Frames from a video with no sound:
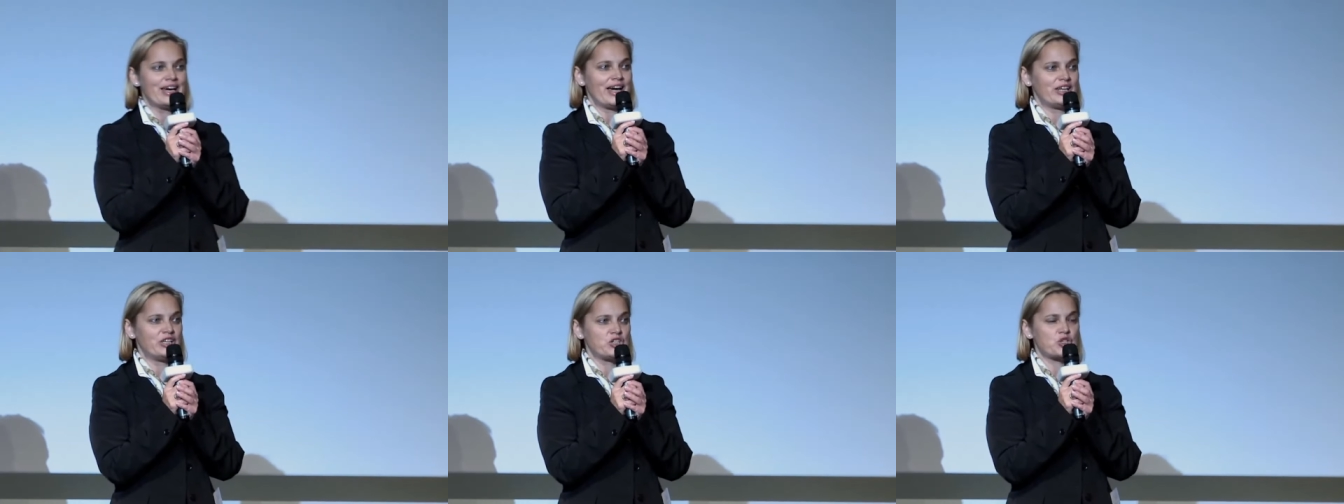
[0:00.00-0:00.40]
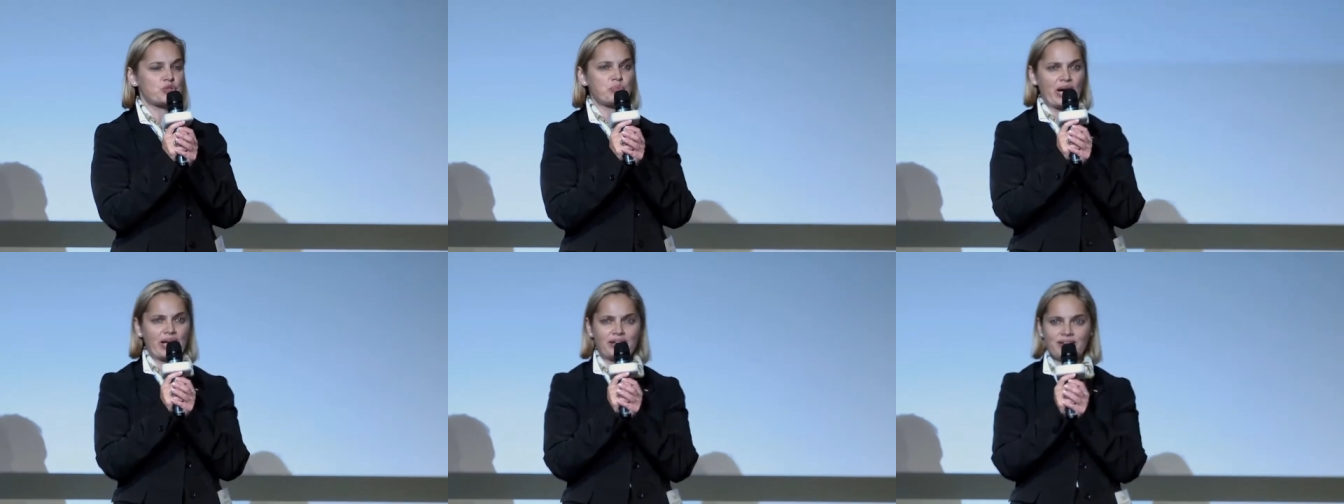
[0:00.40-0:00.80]
einen
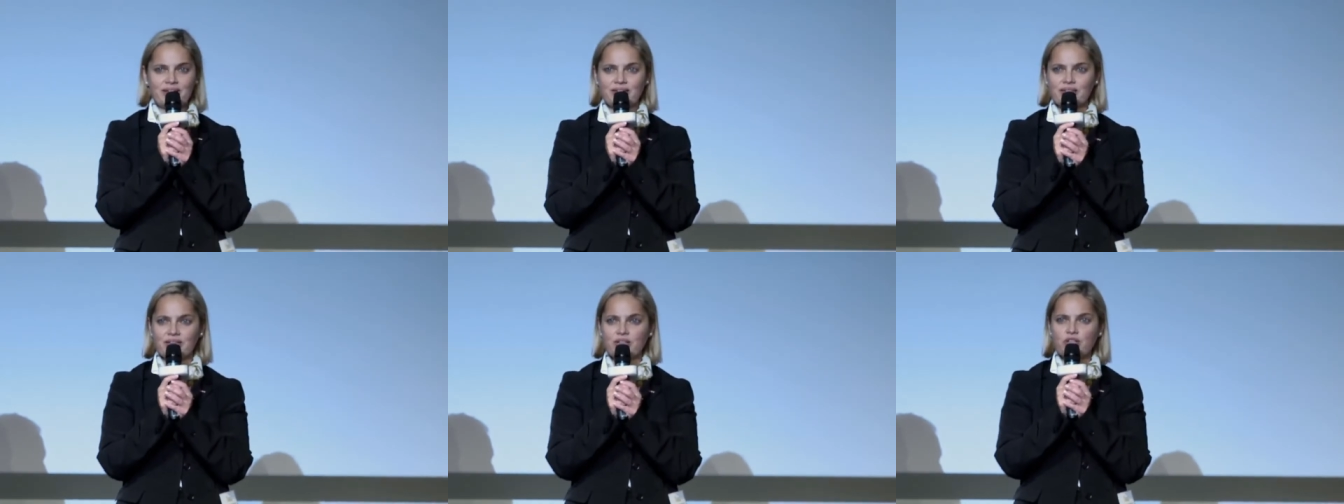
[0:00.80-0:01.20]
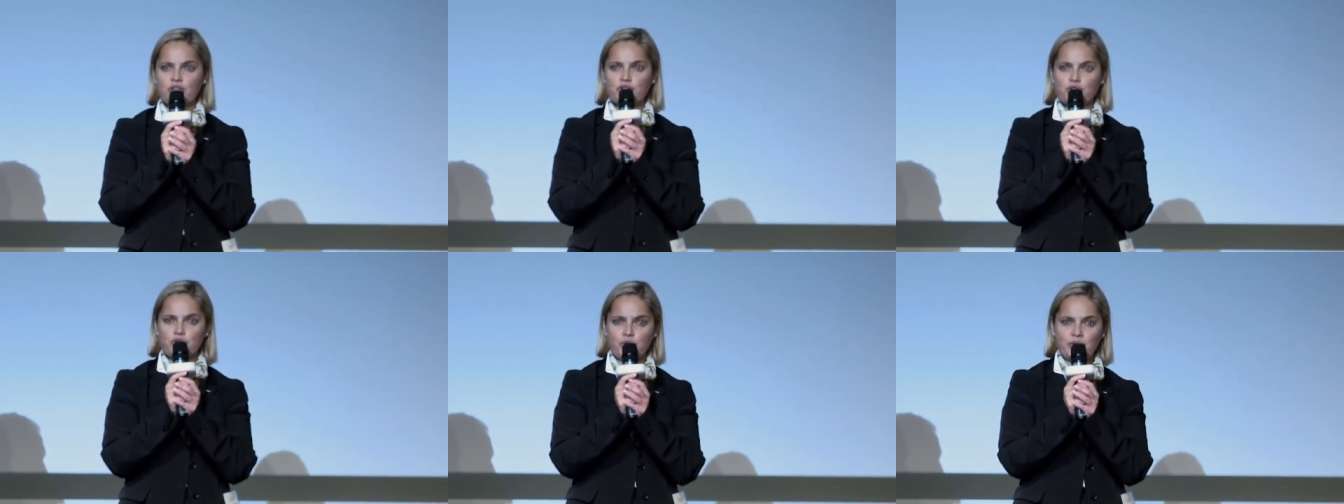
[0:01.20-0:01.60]
spannenden,
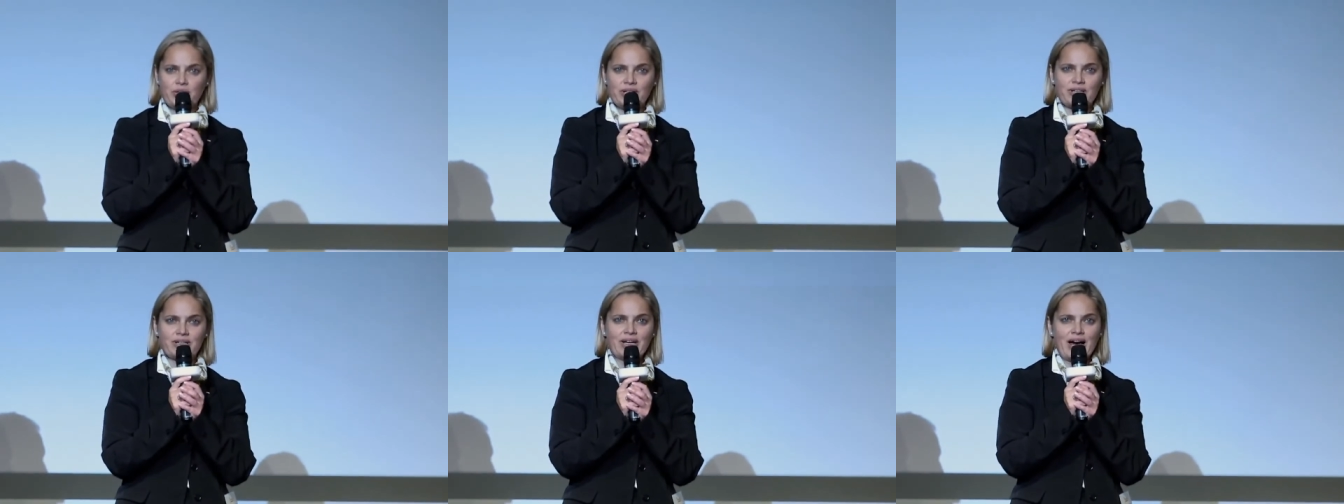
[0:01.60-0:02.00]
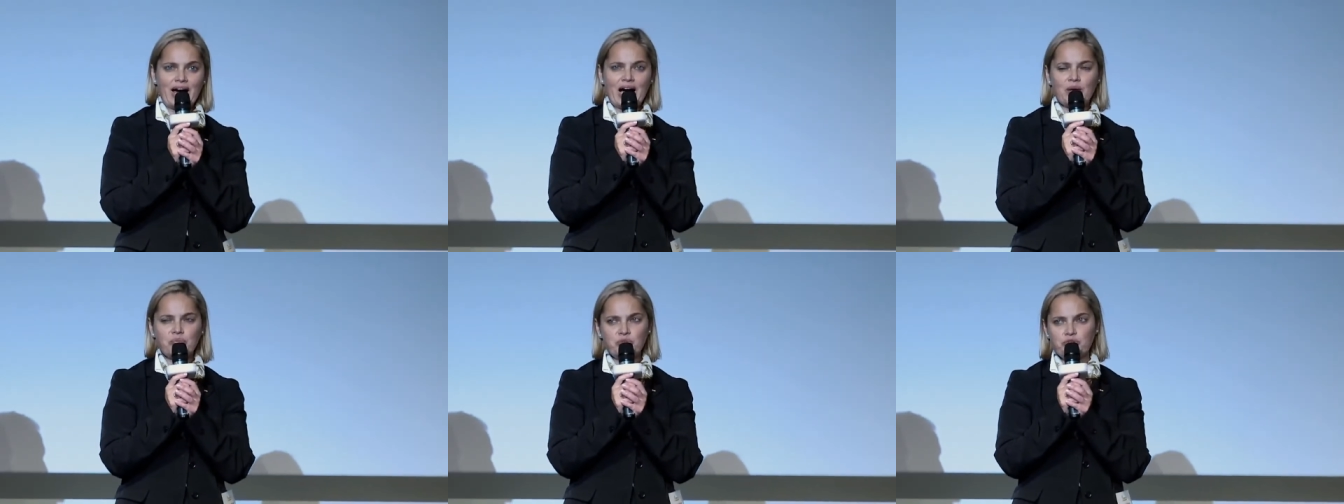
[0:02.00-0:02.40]
schönen
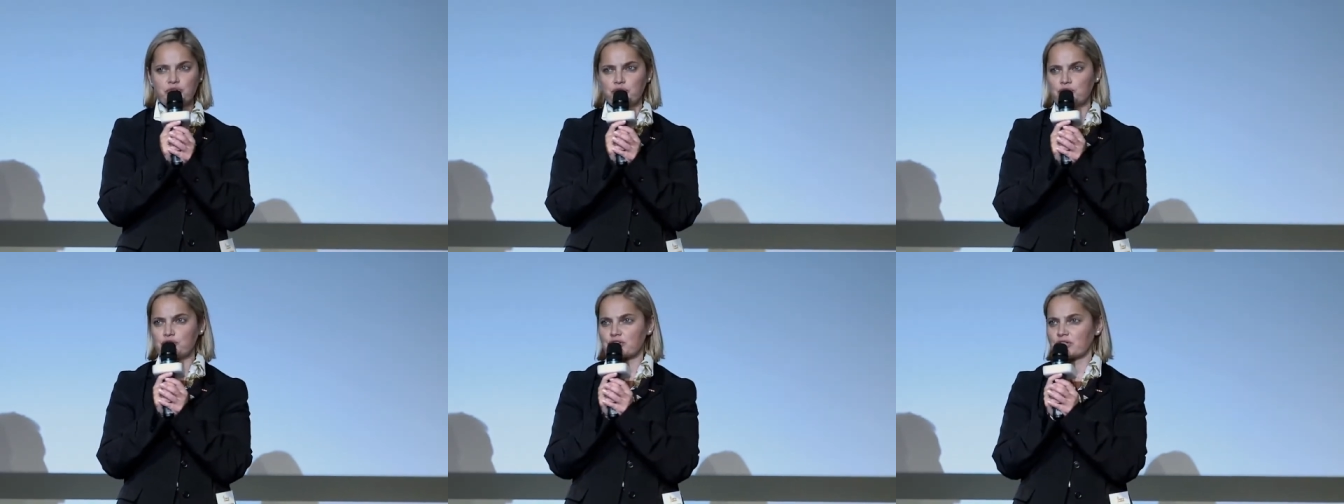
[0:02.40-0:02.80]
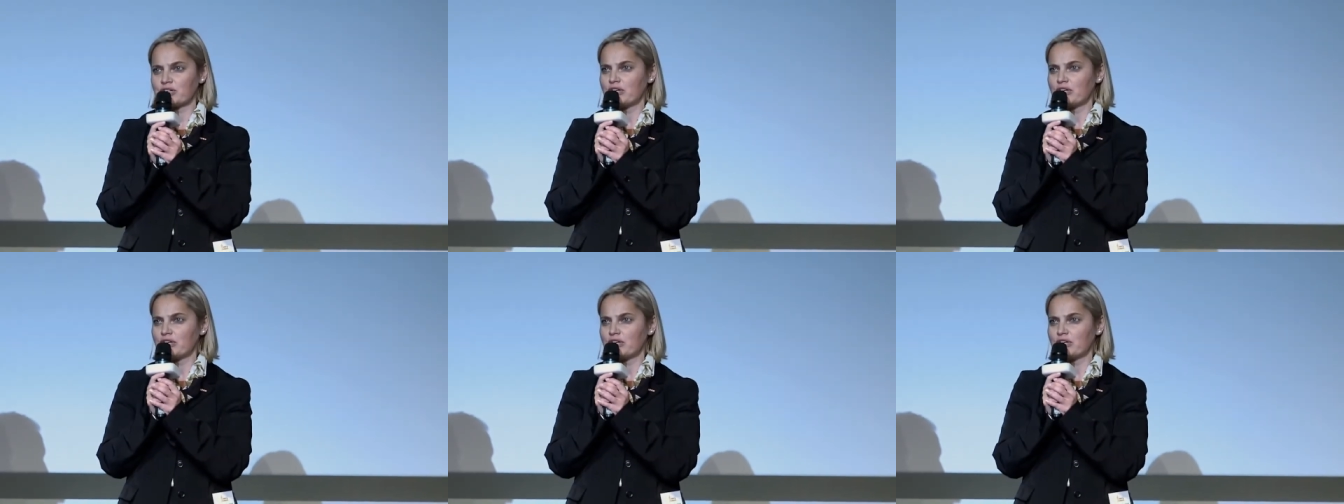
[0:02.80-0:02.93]
Abend wünschen,